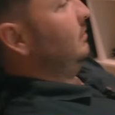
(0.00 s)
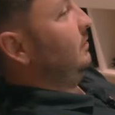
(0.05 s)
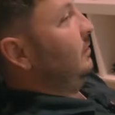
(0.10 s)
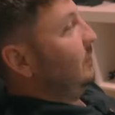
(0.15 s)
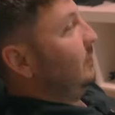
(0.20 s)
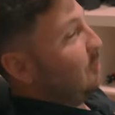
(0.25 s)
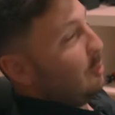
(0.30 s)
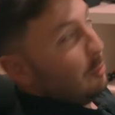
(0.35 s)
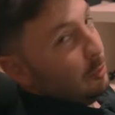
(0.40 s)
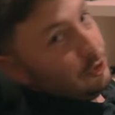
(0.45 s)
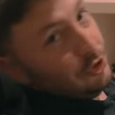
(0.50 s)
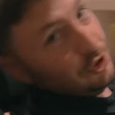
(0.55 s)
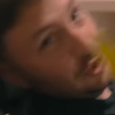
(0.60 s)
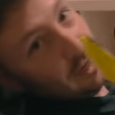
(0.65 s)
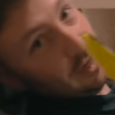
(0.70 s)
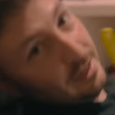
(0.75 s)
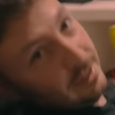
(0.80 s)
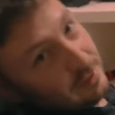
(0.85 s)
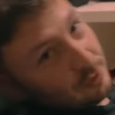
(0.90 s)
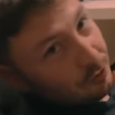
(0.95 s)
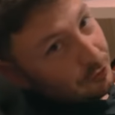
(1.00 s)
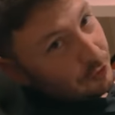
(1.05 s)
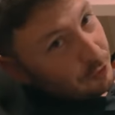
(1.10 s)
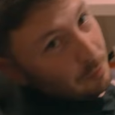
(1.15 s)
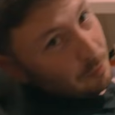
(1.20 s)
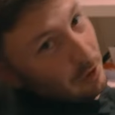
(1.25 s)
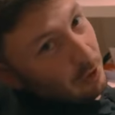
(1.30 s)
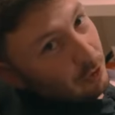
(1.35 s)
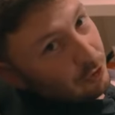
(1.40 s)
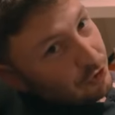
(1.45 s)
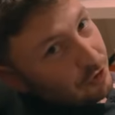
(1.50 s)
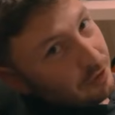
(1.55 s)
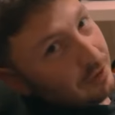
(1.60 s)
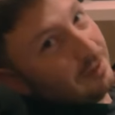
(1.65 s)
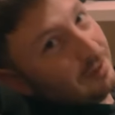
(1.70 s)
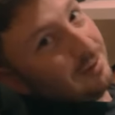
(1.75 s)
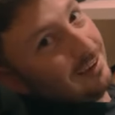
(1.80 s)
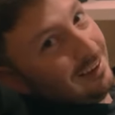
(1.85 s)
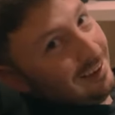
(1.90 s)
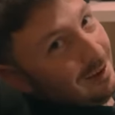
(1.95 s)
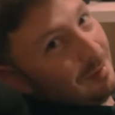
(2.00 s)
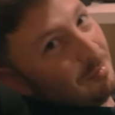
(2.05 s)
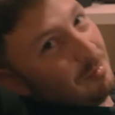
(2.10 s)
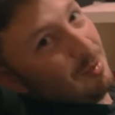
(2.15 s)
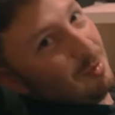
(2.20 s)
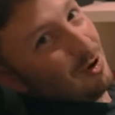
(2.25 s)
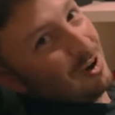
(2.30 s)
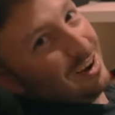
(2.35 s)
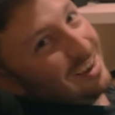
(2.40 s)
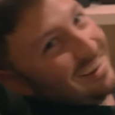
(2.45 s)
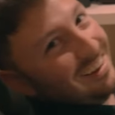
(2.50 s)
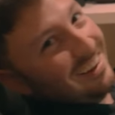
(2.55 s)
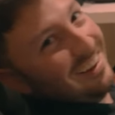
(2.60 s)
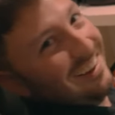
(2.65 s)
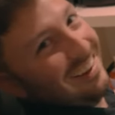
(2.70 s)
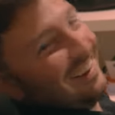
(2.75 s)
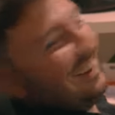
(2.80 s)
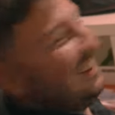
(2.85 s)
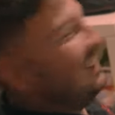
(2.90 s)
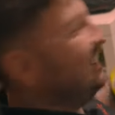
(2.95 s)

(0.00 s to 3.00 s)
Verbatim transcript: Como diria Enzo Fittipaldi, bora lá. Bora